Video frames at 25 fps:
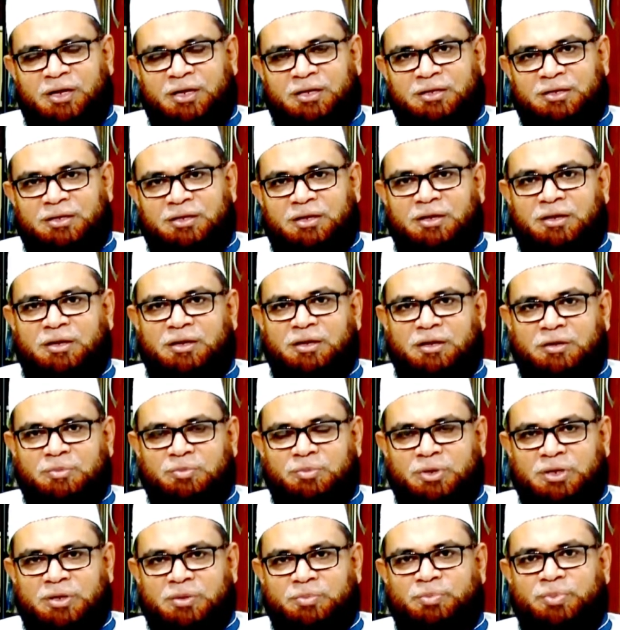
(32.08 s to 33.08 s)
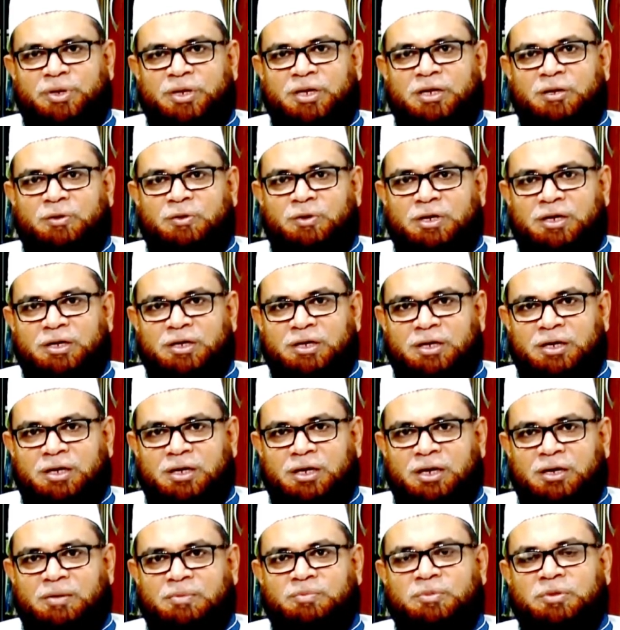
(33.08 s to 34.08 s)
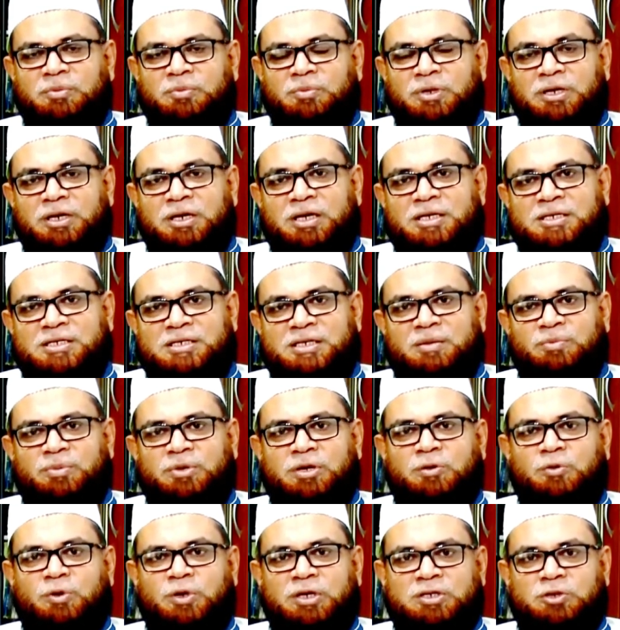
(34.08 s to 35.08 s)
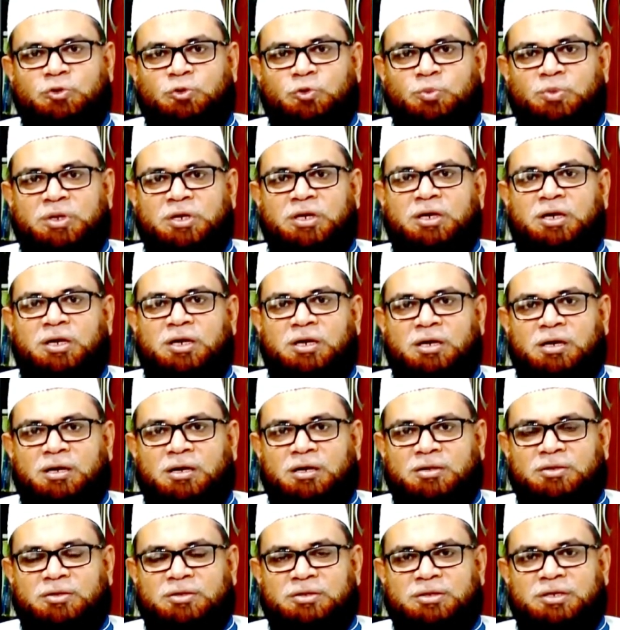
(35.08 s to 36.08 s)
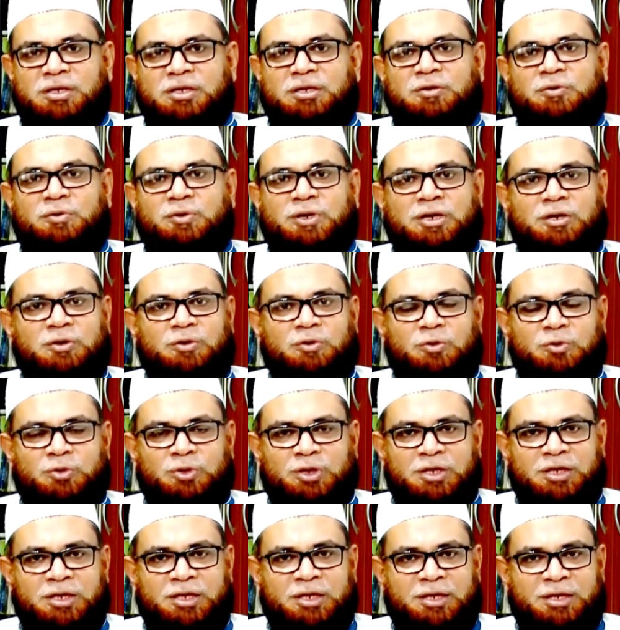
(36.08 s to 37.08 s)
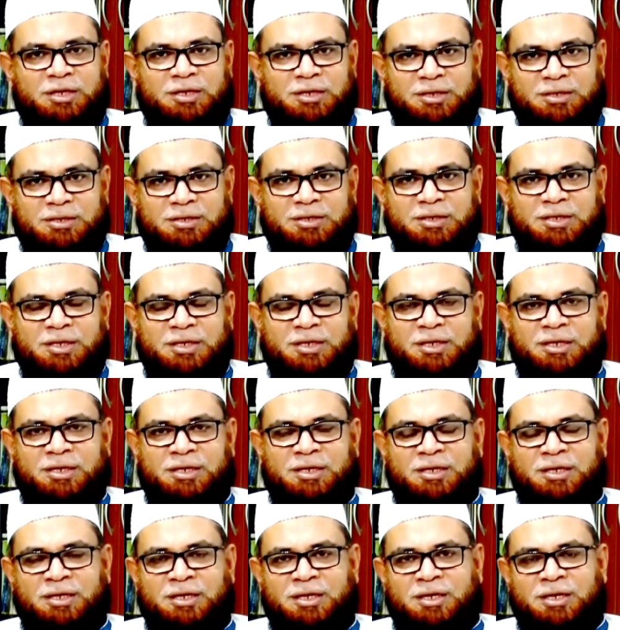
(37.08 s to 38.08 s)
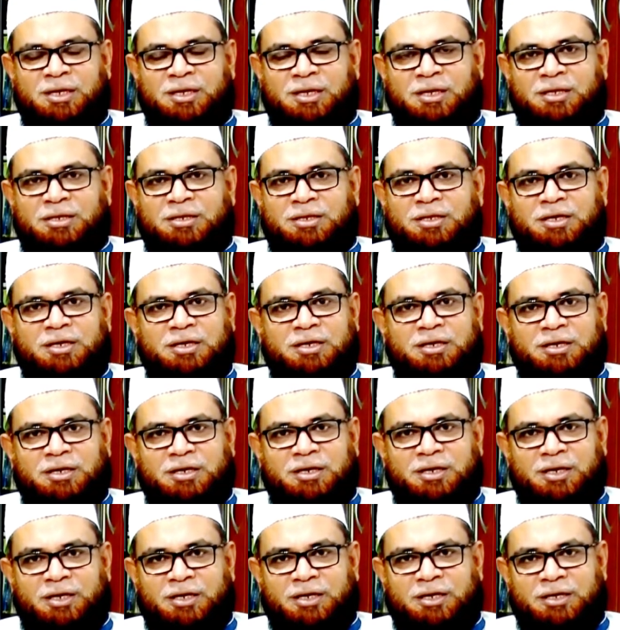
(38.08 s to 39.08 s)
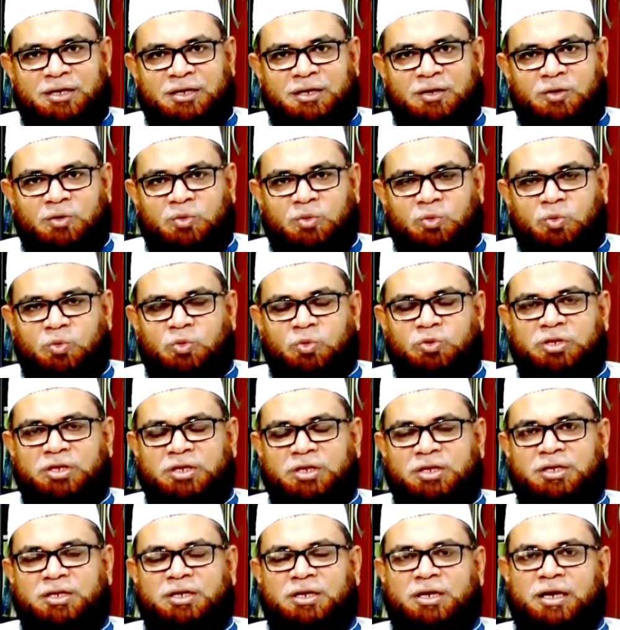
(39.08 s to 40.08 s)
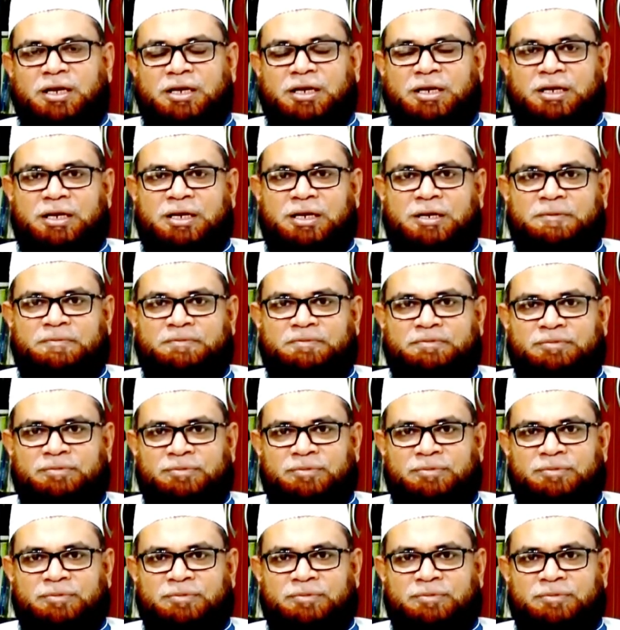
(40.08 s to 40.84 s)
அல்லது அல்லாஹும் மரபனா வலக்கல் ஹம்து மில் அஸ்ஸமாவாத்தி மில் அல் அர்த் என்று வரக்கூடிய இந்த திக்ர்களை ஓதியிருக்கிறார்கள்